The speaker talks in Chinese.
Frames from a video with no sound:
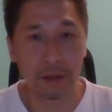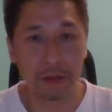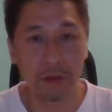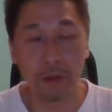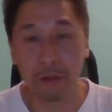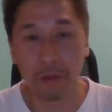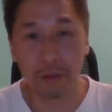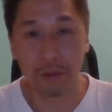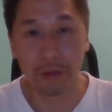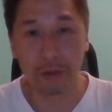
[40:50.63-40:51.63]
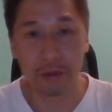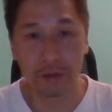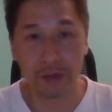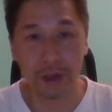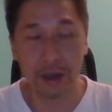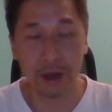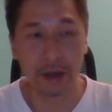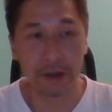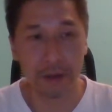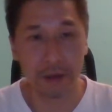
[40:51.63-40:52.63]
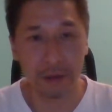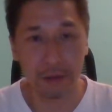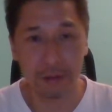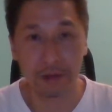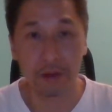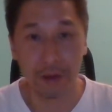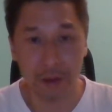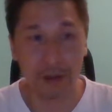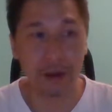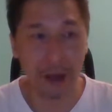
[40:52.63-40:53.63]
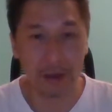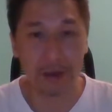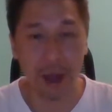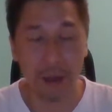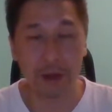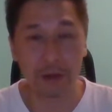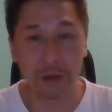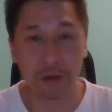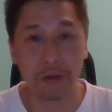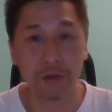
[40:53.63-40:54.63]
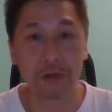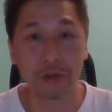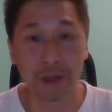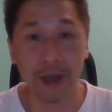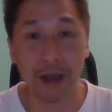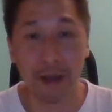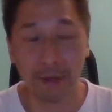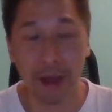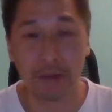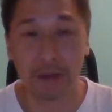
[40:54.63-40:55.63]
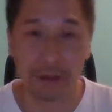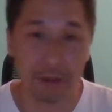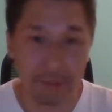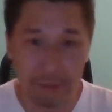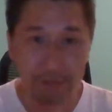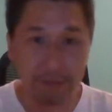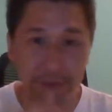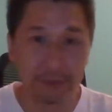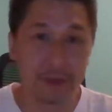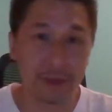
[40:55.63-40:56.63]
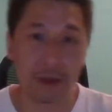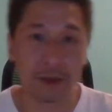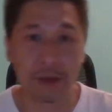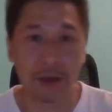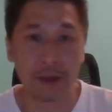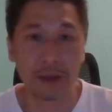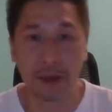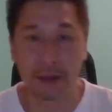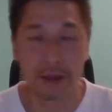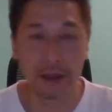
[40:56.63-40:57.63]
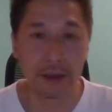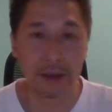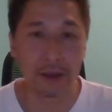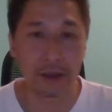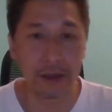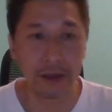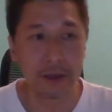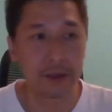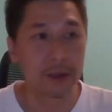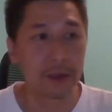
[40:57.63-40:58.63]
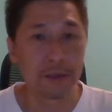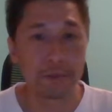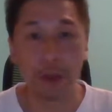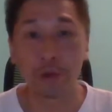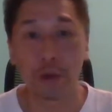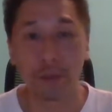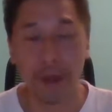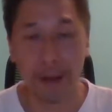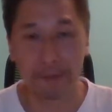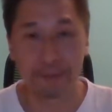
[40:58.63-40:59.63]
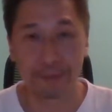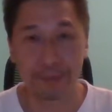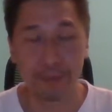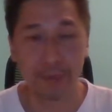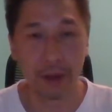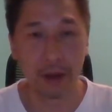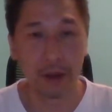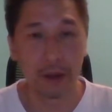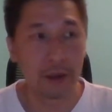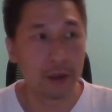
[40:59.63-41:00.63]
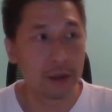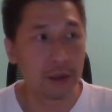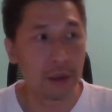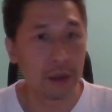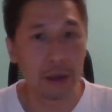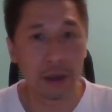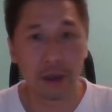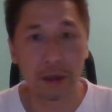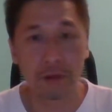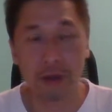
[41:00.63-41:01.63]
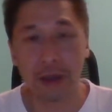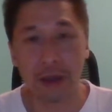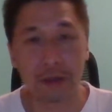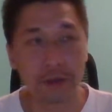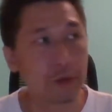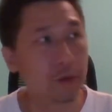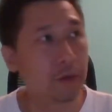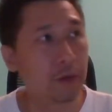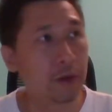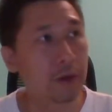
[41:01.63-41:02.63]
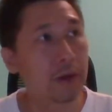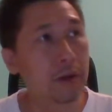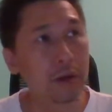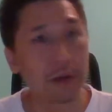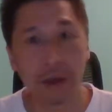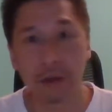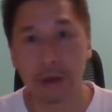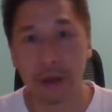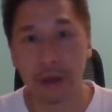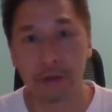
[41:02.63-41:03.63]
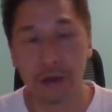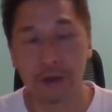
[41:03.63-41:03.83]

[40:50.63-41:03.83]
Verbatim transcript: 用户首先啊，对，让亚马逊的用户首先看到的的的一个一个一个标准吧。啊，呃，刷单其实我认为全